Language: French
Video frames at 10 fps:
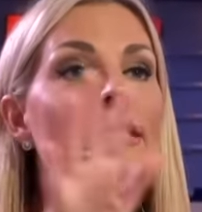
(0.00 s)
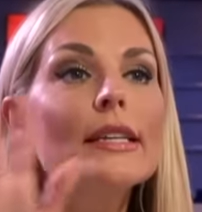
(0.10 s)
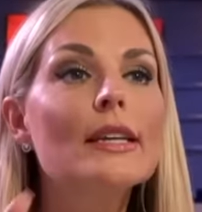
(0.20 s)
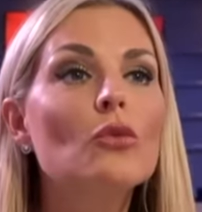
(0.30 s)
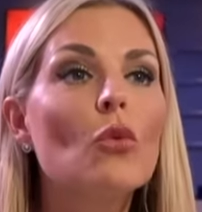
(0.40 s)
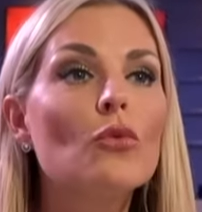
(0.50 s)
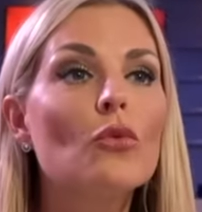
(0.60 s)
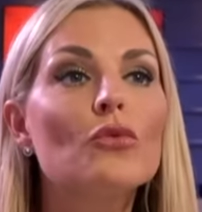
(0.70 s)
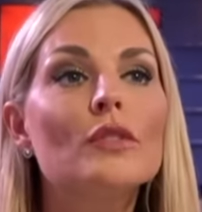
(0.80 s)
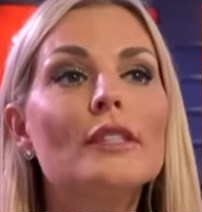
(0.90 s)
essayé de.
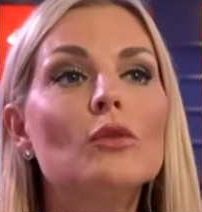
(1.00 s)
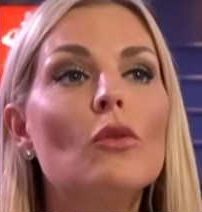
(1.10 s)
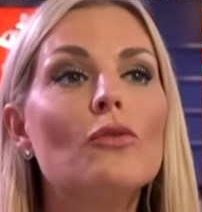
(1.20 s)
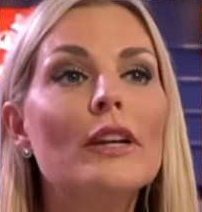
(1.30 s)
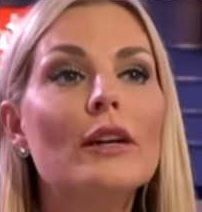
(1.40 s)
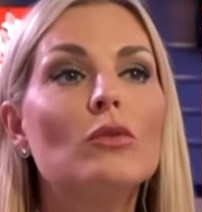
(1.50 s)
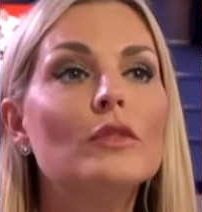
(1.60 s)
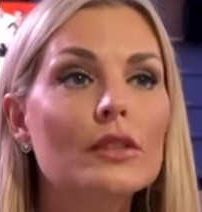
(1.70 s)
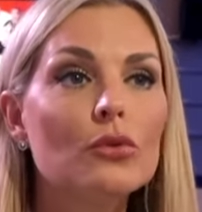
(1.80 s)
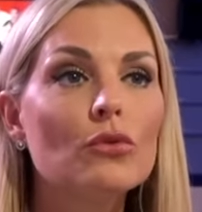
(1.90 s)
On, s'est dit, on refait les
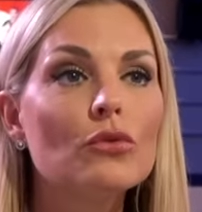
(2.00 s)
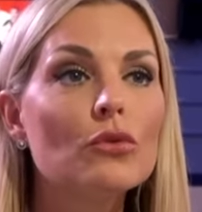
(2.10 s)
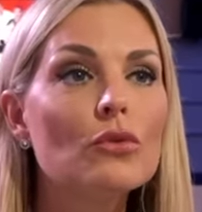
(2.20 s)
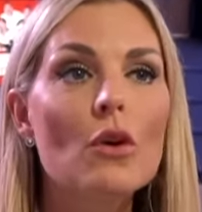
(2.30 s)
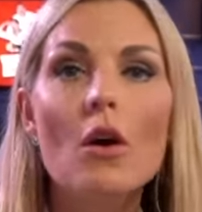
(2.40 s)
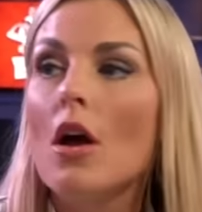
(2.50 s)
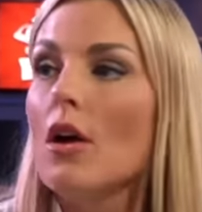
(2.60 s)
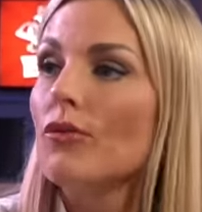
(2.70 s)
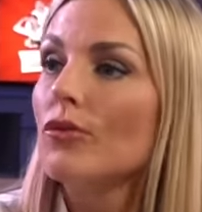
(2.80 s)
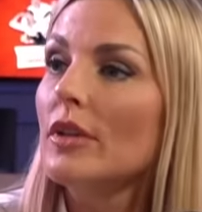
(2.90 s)
conditions de. Euh,
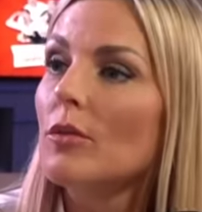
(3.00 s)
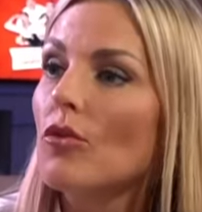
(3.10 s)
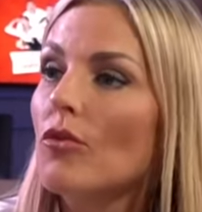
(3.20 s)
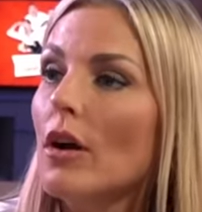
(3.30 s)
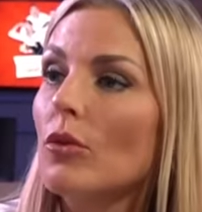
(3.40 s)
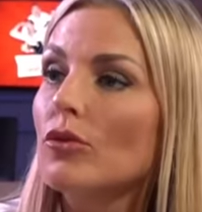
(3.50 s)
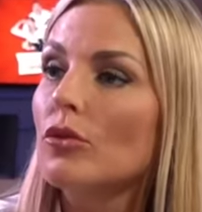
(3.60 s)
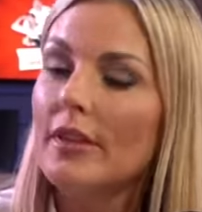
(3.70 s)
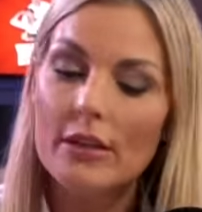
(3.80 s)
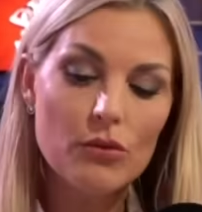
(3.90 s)
vous venez me voir en
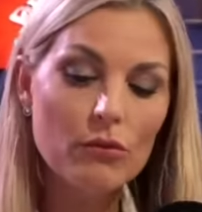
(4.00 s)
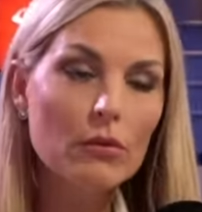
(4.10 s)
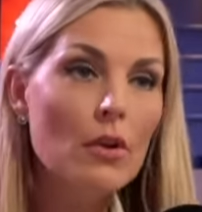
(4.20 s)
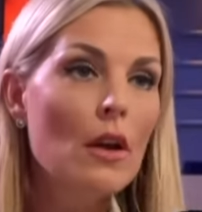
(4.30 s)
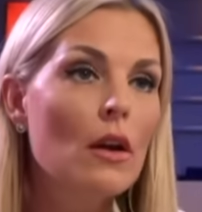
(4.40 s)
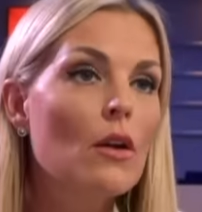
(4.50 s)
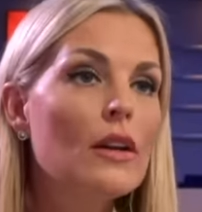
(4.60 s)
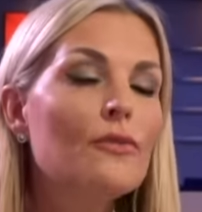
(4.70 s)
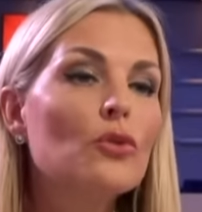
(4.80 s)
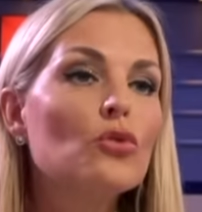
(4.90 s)
consultation.
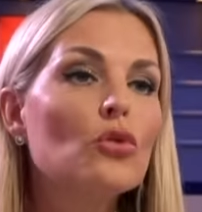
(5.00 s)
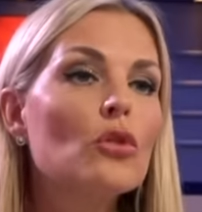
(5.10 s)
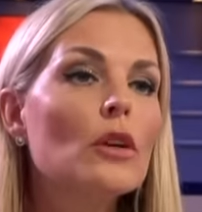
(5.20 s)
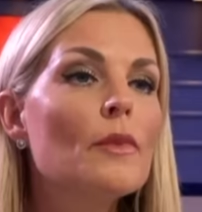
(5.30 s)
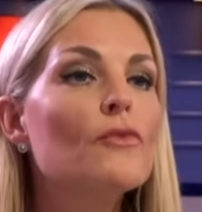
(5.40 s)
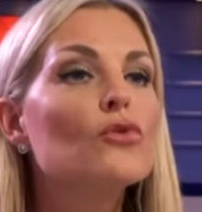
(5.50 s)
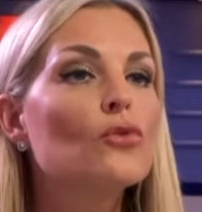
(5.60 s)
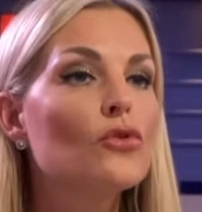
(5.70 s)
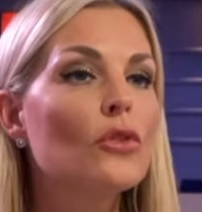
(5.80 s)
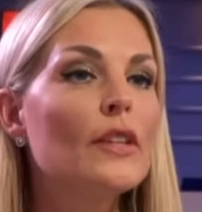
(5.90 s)
les photos, comme il faut se
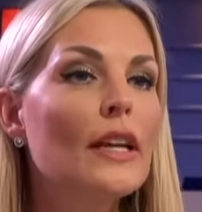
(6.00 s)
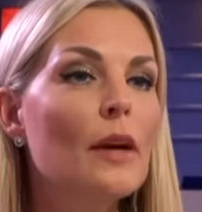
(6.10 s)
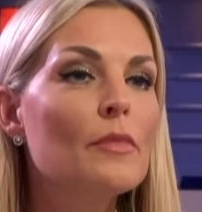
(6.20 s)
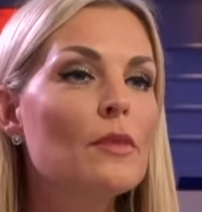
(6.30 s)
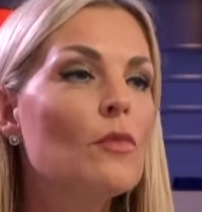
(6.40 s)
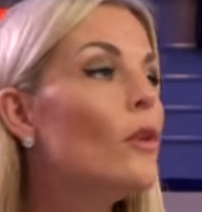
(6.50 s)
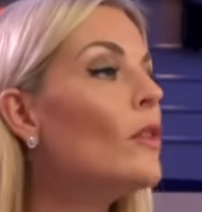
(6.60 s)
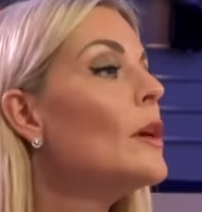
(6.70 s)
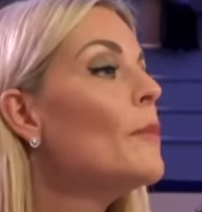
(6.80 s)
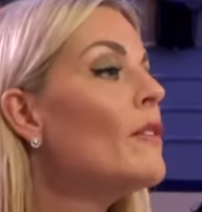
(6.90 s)
concentrer rapidement,
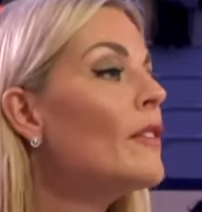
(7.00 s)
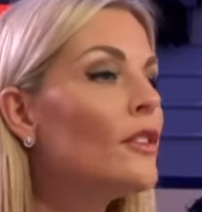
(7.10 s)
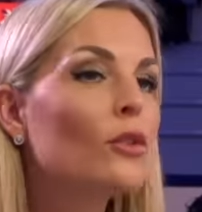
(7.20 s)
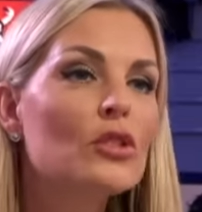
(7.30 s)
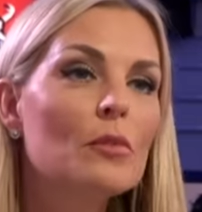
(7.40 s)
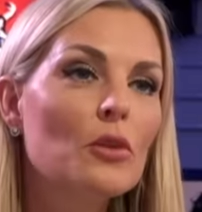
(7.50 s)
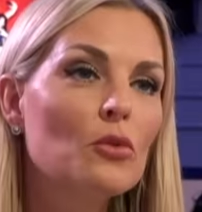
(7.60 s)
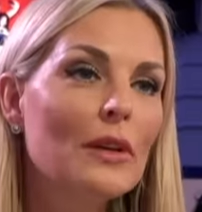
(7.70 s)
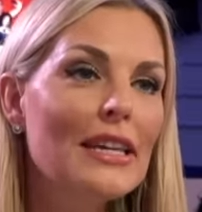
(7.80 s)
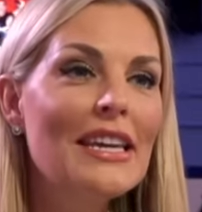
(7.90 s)
on n'a pas 20 ans, j'ai bien
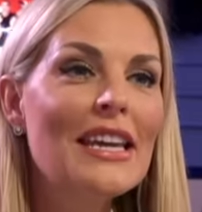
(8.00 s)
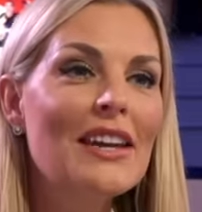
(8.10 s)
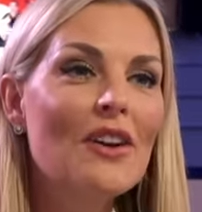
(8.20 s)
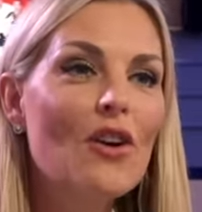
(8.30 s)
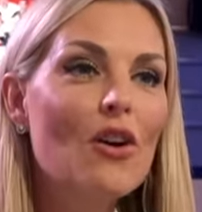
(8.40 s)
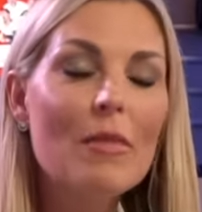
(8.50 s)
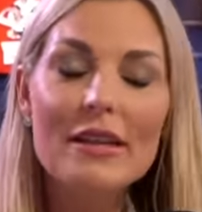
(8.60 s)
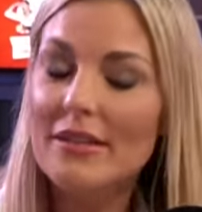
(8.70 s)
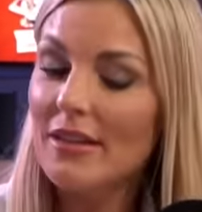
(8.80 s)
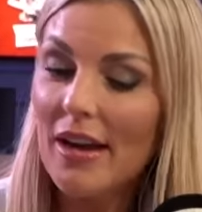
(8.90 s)
compris. bah,
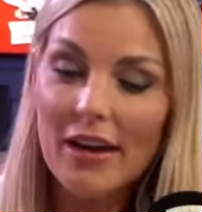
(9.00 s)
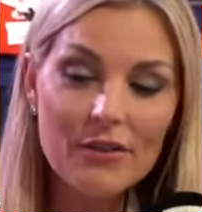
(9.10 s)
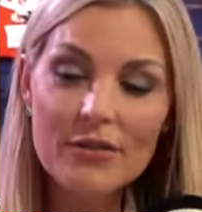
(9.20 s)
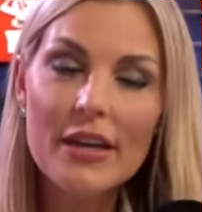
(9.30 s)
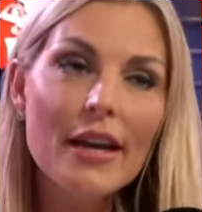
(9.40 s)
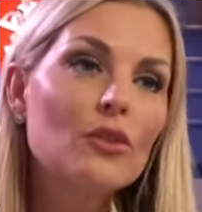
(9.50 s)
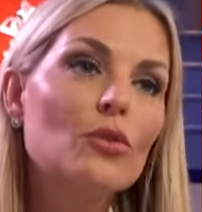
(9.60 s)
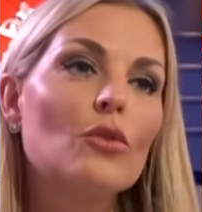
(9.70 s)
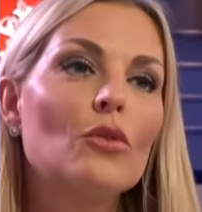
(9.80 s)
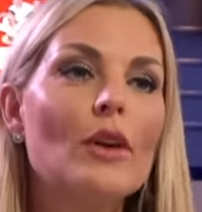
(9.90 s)
c'est arrivé à
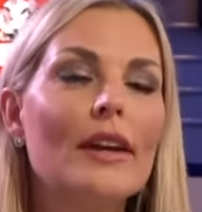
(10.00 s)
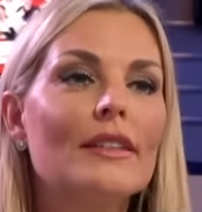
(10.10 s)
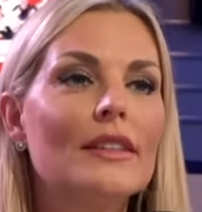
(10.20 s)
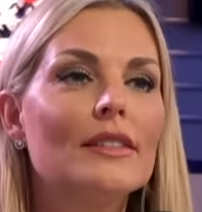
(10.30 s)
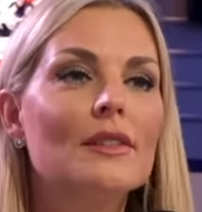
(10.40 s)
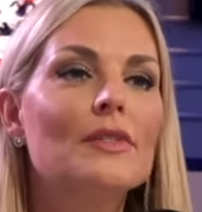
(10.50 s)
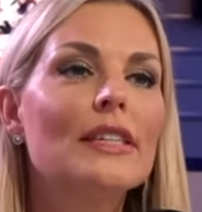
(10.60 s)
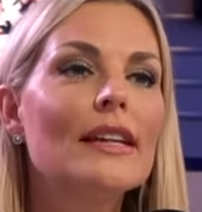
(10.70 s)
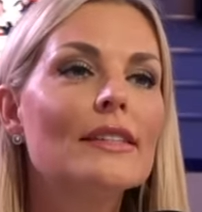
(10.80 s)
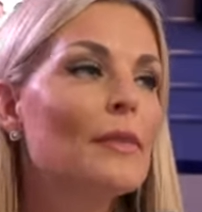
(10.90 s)
être, être assez
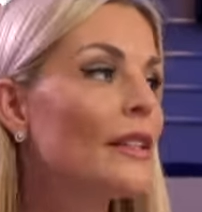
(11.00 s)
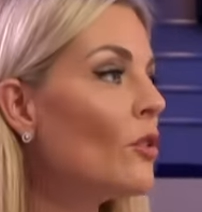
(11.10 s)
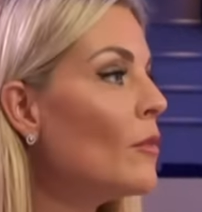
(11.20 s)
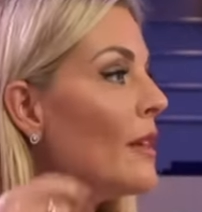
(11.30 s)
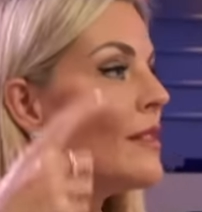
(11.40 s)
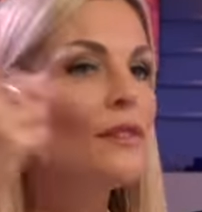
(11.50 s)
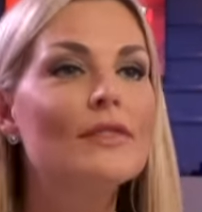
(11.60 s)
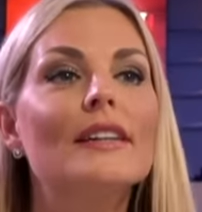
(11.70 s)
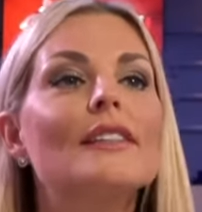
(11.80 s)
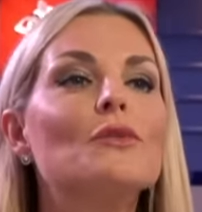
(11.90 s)
efficace. Maintenant, bah, c'est
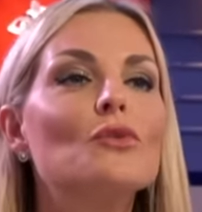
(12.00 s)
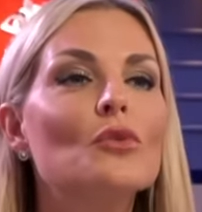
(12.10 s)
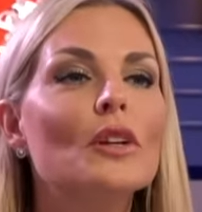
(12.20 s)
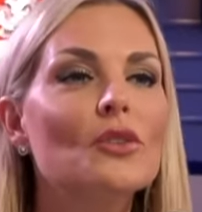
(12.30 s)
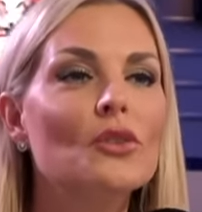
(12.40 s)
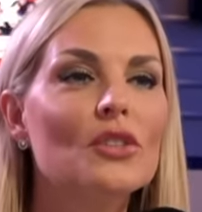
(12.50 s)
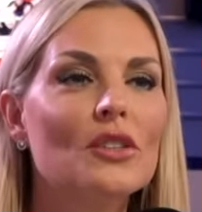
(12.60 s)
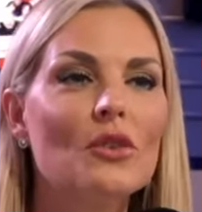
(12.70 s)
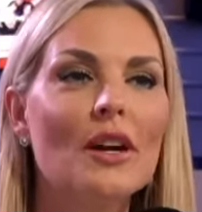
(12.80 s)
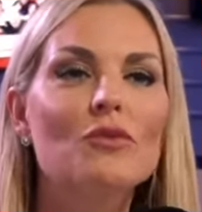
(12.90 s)
bien qui veut. Hein.
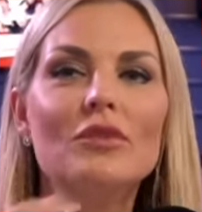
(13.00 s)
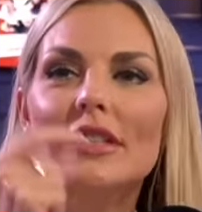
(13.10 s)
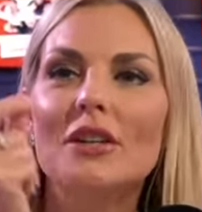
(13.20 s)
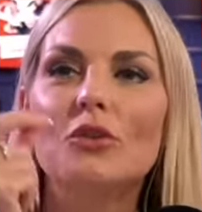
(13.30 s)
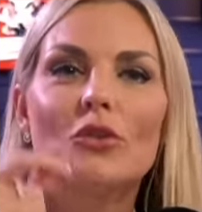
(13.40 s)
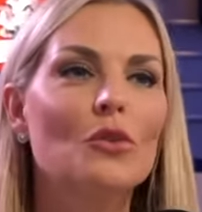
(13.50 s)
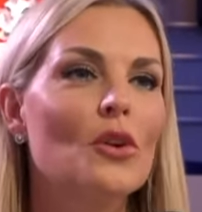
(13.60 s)
J'adorerais J'adorais vous dire que.